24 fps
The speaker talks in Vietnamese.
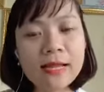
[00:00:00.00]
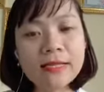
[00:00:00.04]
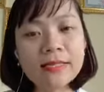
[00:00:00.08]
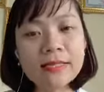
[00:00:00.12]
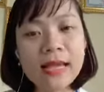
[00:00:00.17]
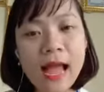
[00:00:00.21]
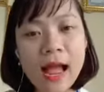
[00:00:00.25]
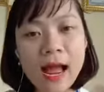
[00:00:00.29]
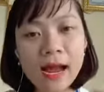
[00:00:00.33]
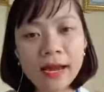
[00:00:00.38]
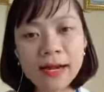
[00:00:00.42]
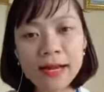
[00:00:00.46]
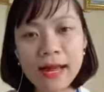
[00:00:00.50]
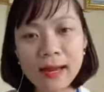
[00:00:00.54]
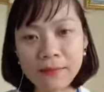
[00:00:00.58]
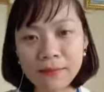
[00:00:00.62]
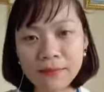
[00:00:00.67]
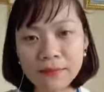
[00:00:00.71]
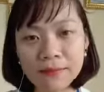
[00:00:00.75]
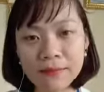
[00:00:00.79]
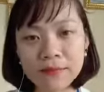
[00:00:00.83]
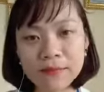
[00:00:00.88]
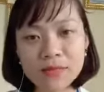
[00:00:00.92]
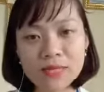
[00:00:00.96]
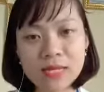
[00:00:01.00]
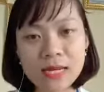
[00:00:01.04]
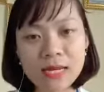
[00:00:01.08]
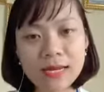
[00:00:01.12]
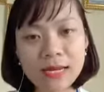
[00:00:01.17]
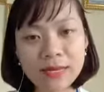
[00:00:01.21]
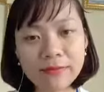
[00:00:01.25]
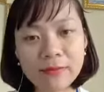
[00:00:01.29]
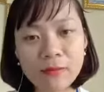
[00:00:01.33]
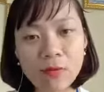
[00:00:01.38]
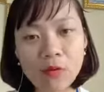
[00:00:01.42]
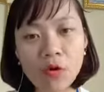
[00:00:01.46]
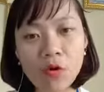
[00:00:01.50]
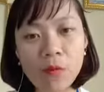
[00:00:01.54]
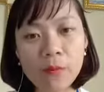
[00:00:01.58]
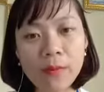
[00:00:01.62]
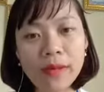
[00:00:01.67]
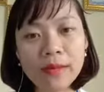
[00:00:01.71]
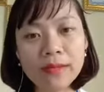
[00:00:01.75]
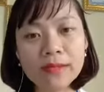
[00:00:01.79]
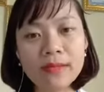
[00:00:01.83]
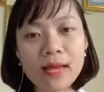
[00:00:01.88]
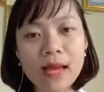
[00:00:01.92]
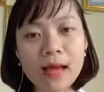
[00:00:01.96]
Trang điểm trên nick Facebook của
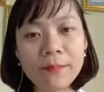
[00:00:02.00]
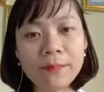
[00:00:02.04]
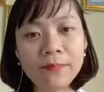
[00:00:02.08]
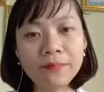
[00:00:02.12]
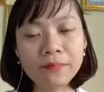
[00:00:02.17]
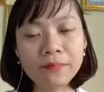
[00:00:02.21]
mình gì ạ?